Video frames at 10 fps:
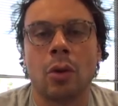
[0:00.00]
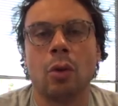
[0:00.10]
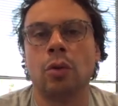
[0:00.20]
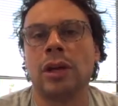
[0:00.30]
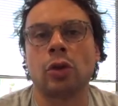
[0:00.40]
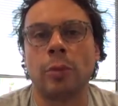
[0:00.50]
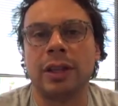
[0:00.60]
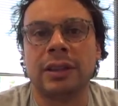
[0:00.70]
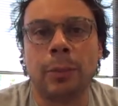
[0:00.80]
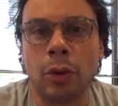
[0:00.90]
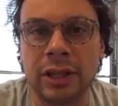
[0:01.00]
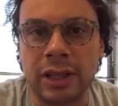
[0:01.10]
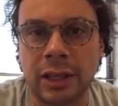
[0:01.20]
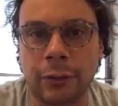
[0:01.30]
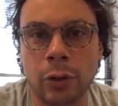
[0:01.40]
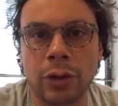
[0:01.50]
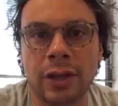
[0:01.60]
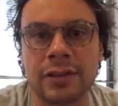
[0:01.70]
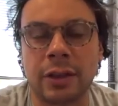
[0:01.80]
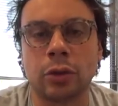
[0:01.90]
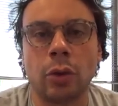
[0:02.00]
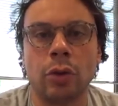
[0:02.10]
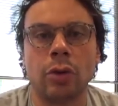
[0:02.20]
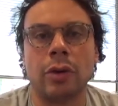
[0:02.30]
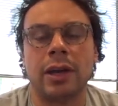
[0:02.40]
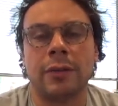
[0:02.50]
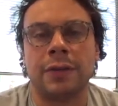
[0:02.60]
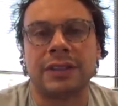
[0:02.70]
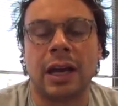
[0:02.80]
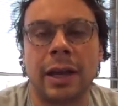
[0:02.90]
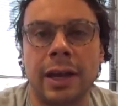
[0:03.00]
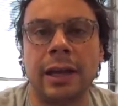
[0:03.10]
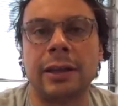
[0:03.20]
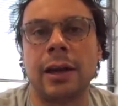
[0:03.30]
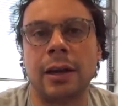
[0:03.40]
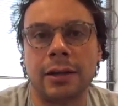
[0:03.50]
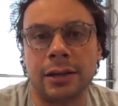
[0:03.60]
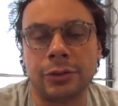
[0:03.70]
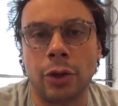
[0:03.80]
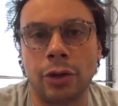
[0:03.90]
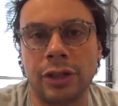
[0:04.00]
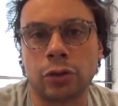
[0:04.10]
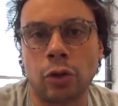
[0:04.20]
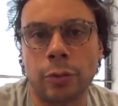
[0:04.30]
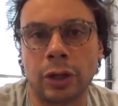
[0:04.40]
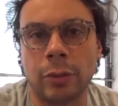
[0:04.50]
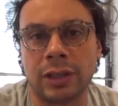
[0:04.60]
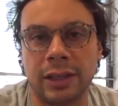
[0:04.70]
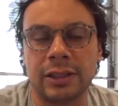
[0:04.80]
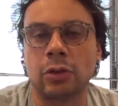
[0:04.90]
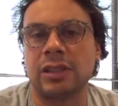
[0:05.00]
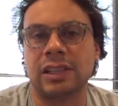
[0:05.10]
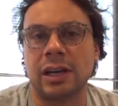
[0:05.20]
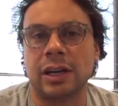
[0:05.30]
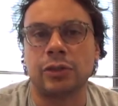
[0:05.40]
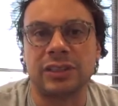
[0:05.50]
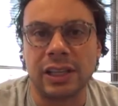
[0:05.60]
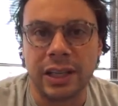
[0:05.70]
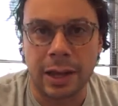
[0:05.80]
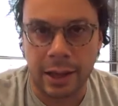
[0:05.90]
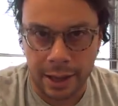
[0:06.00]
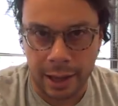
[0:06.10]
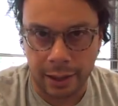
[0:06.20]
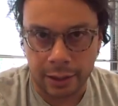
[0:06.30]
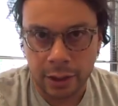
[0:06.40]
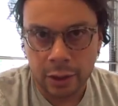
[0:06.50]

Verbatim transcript: Una tormenta política fue lo que desató el fiscal general de la Nación, Néstor Humberto Martínez, con las declaraciones del día de ayer,